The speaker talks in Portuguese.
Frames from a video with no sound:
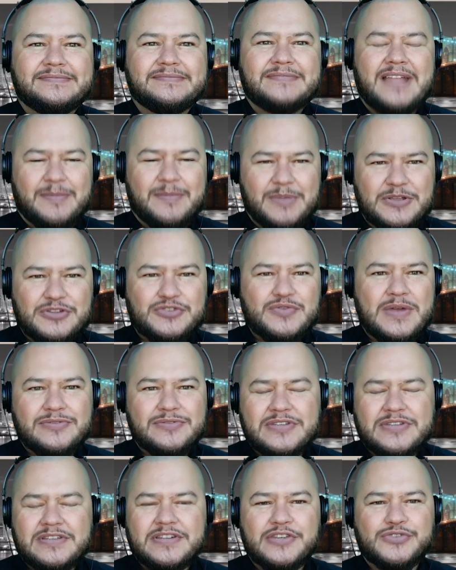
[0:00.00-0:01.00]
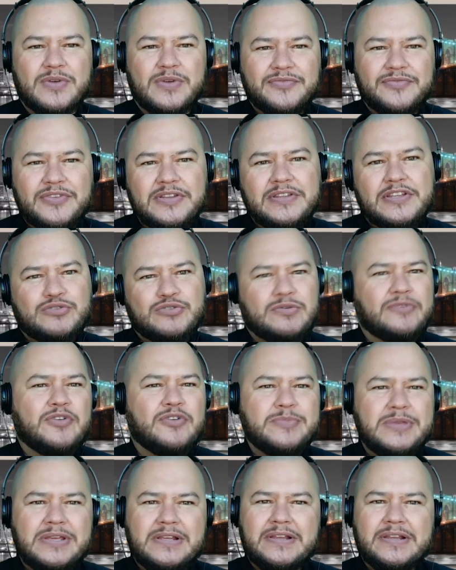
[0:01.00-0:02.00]
Abençoado seja a sua vida, sua
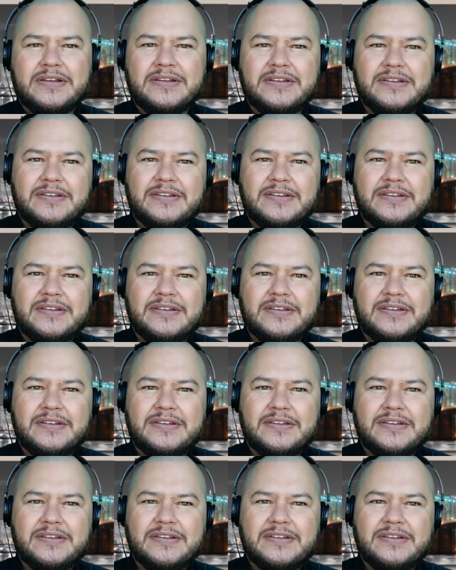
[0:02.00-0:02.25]
família